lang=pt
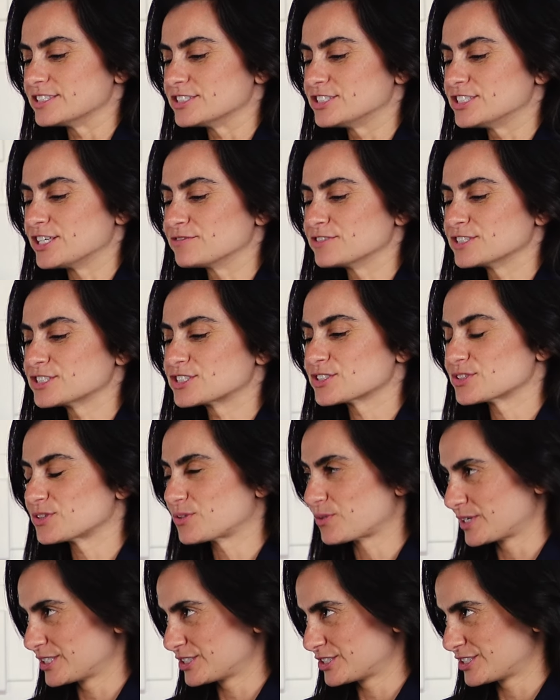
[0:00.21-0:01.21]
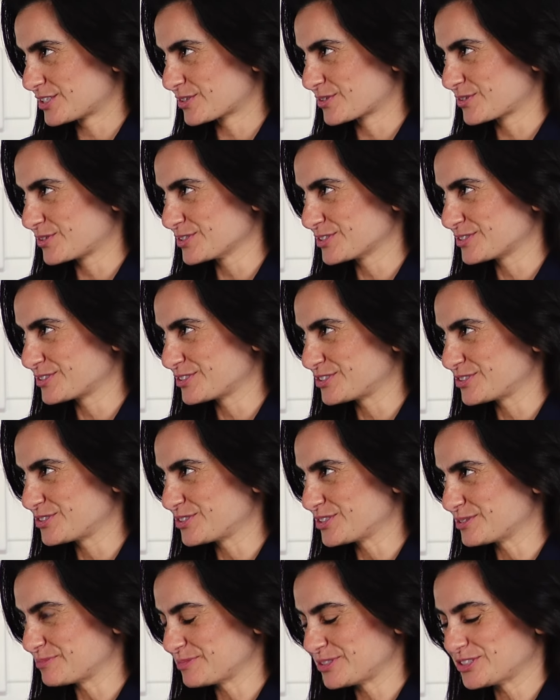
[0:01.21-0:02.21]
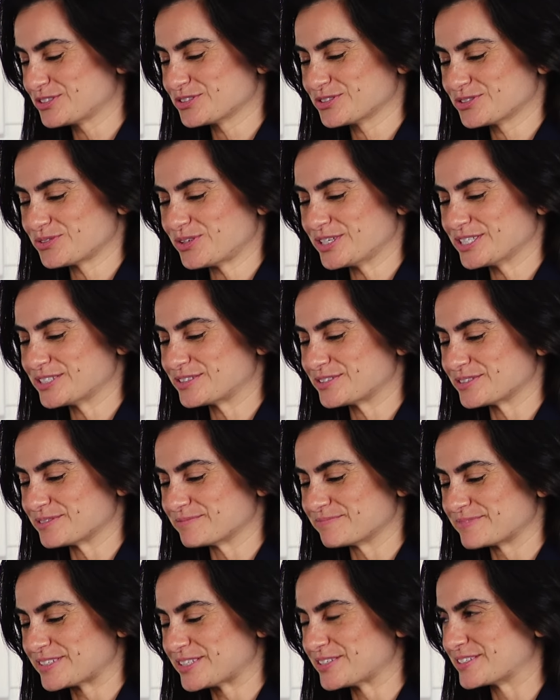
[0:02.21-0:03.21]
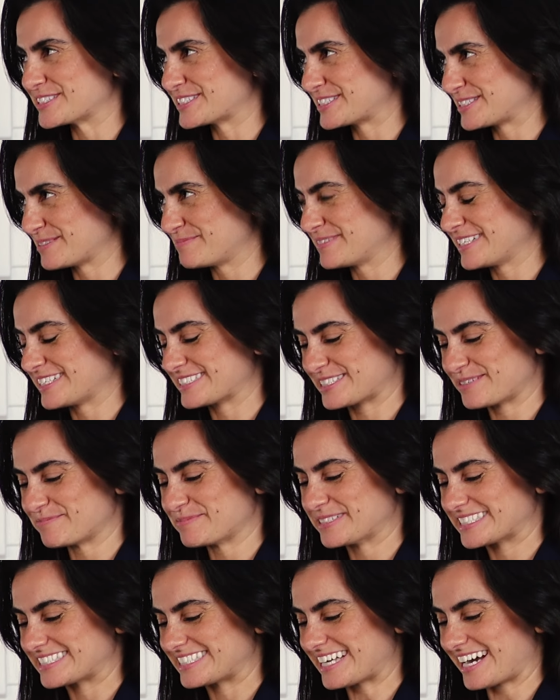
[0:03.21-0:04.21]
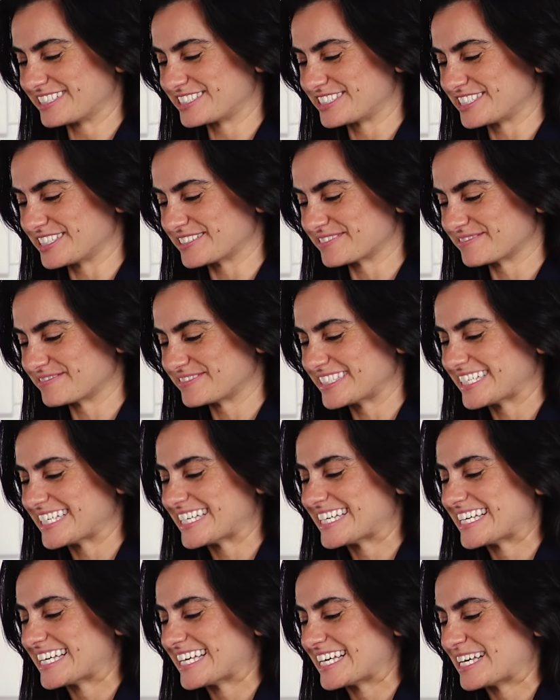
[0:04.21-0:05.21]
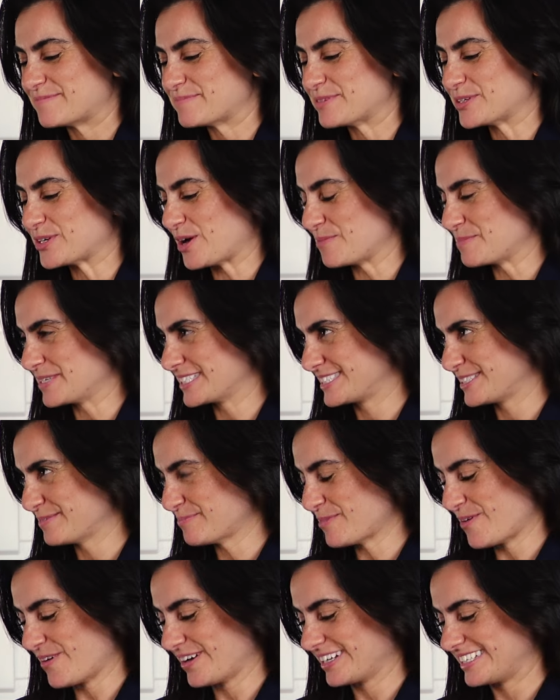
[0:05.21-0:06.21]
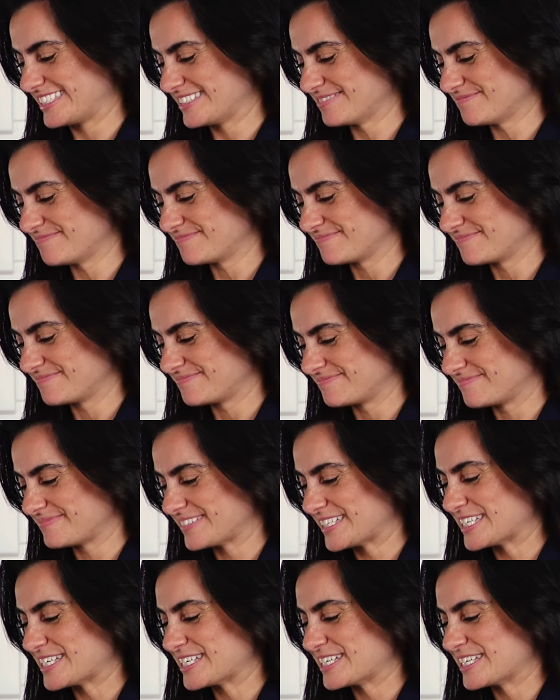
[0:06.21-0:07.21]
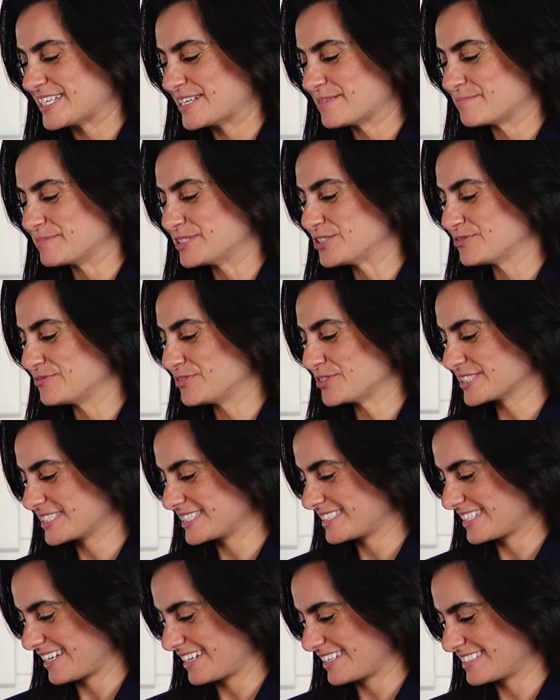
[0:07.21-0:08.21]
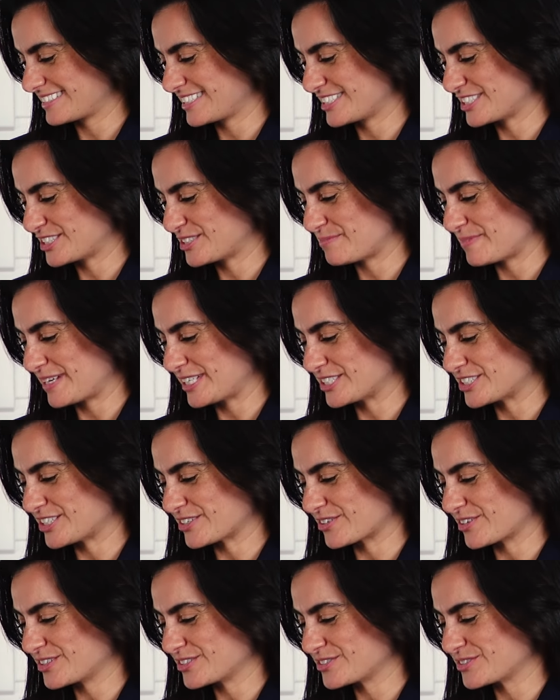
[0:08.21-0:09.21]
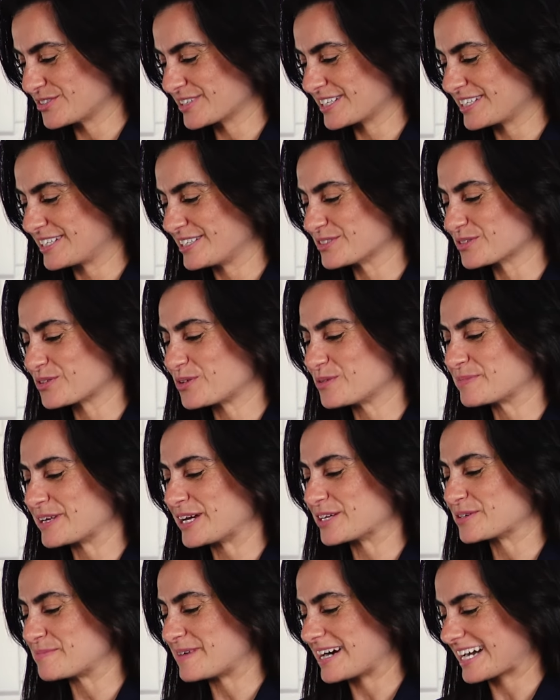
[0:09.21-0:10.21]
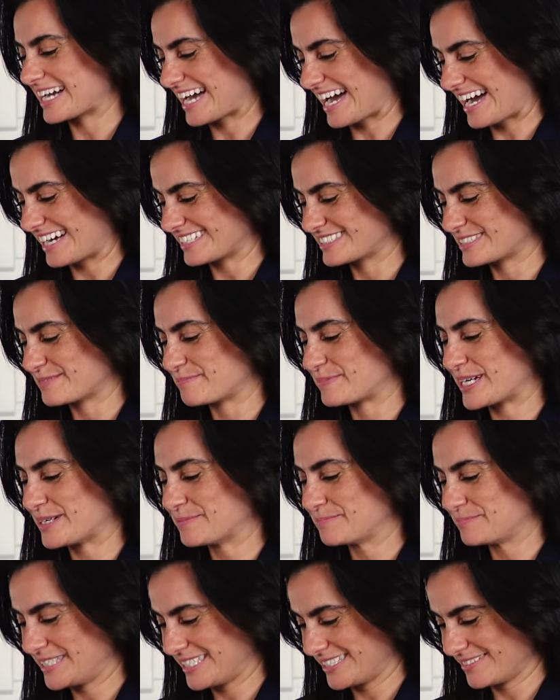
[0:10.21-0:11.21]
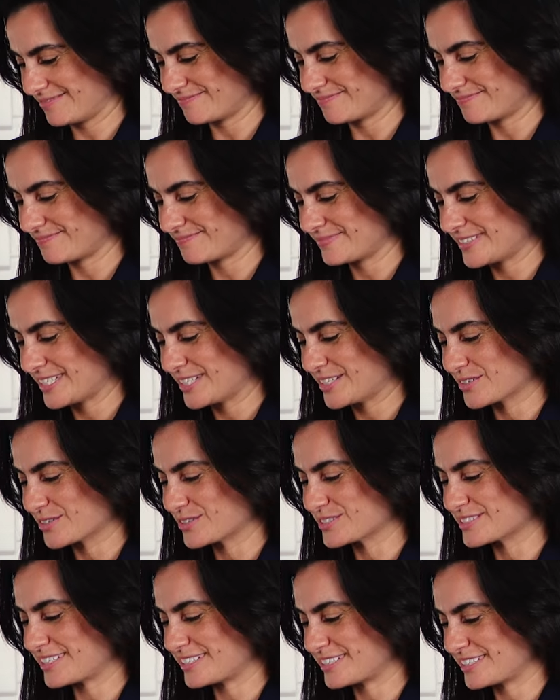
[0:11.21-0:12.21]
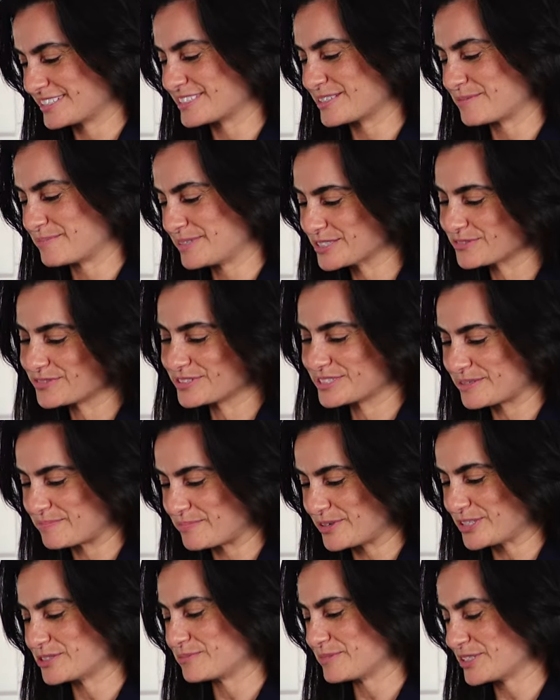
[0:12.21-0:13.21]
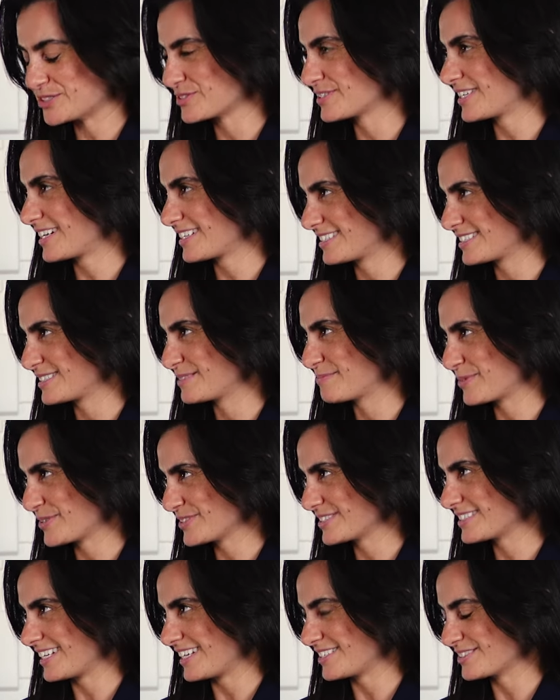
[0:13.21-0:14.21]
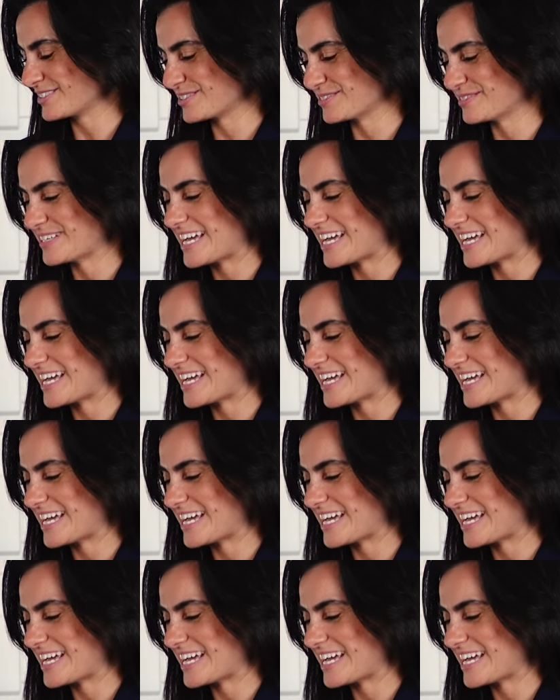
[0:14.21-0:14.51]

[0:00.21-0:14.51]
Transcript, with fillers: Dia 22 de agosto de 2018, eu recebi essa mensagem. Meu nome é Simone, me divorciei recentemente e agora estou querendo comprar uma casa para mim. Gostaria de saber se você pode me ajudar nesse processo.